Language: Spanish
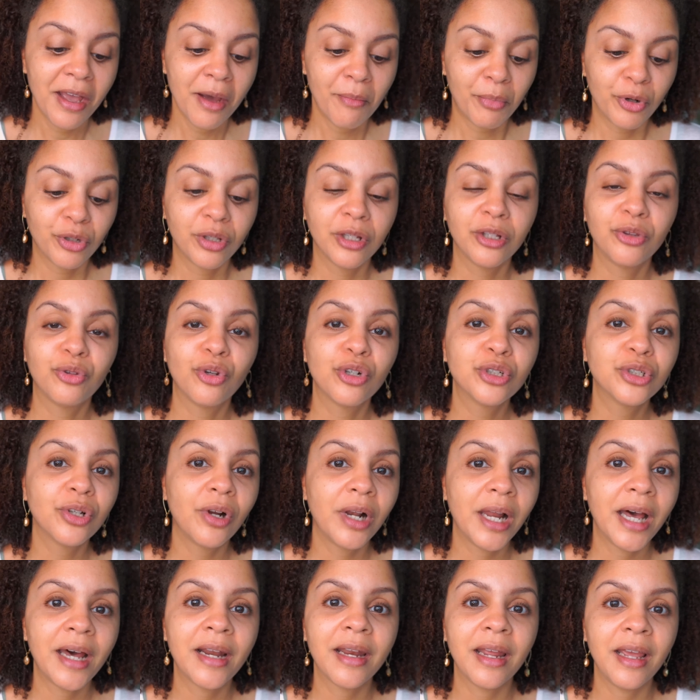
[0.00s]
protector
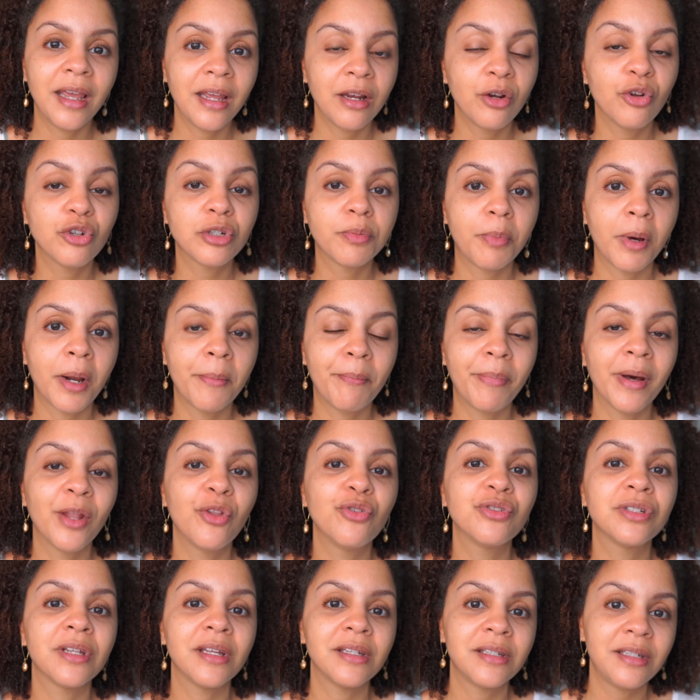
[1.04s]
solar en los
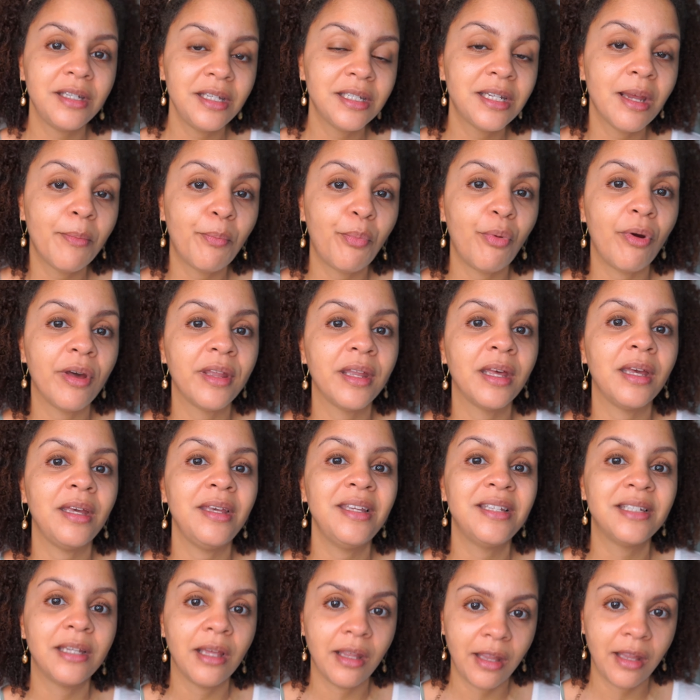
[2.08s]
párpados, sí se puede
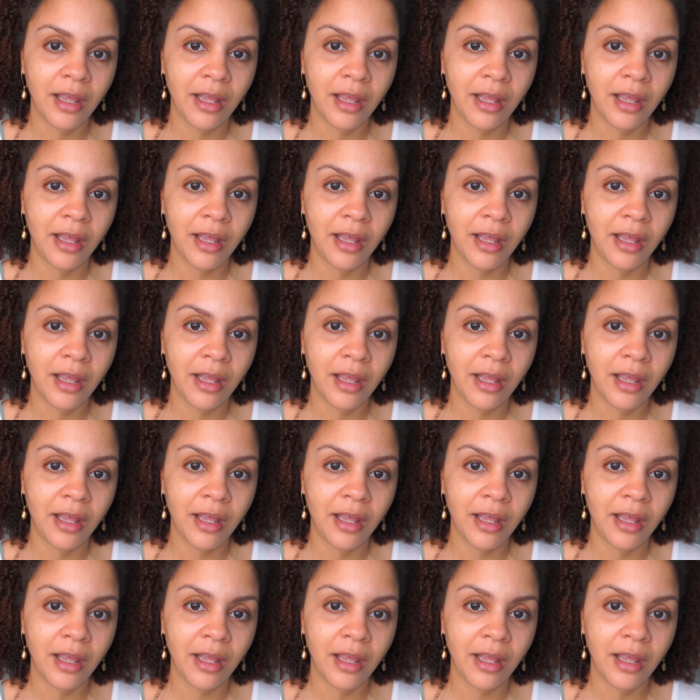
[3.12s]
y se